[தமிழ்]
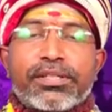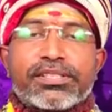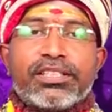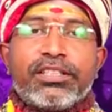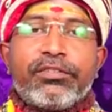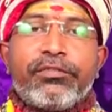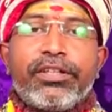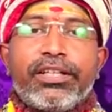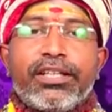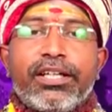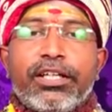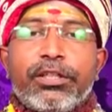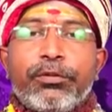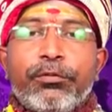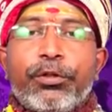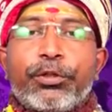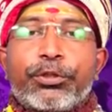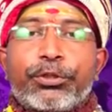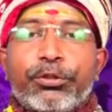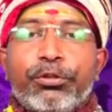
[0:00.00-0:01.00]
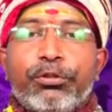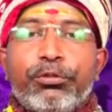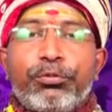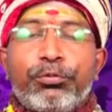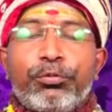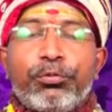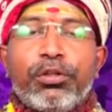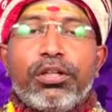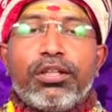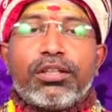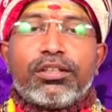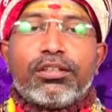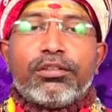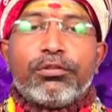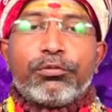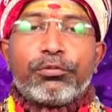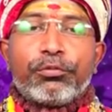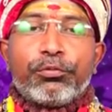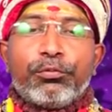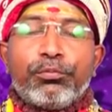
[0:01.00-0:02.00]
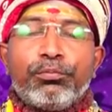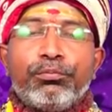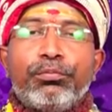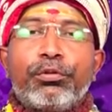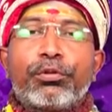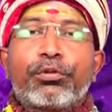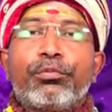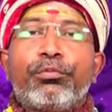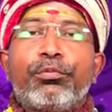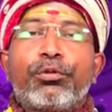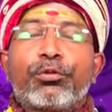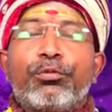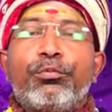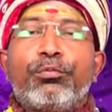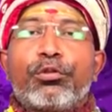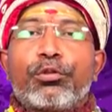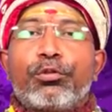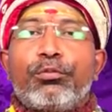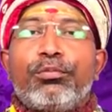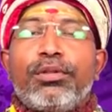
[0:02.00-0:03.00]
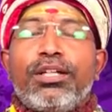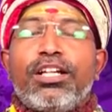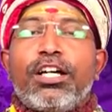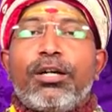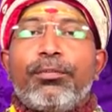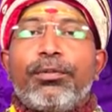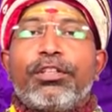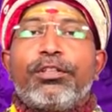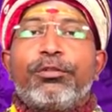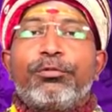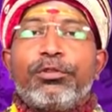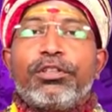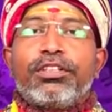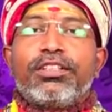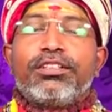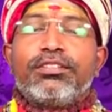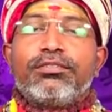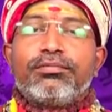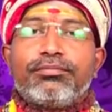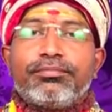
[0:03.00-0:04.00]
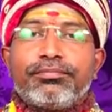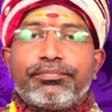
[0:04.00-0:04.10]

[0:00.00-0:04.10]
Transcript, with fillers: பர்சன்ட் விகாரி வருஷம் உங்களுக்கு ரொம்ப ரொம்ப ரொம்ப ரொம்ப லாபத்தை கொடுக்குது